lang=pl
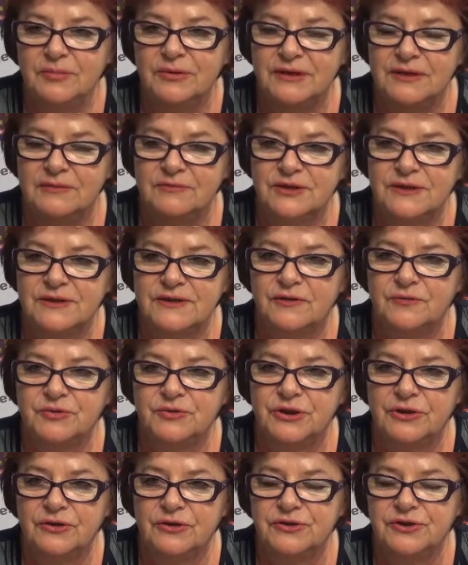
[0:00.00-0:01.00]
potem dziecko
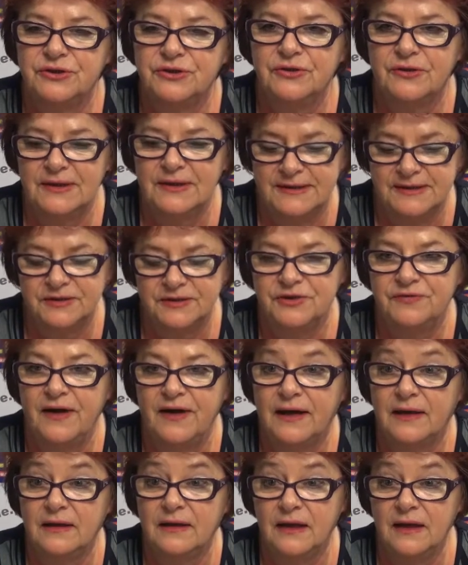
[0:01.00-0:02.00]
przechodzi do klasy
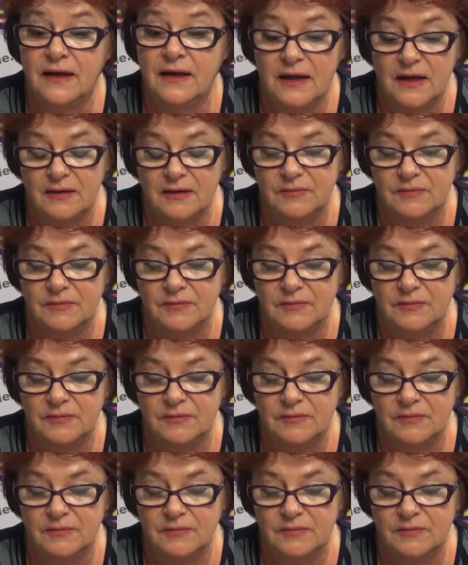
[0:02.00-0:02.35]
czwartej.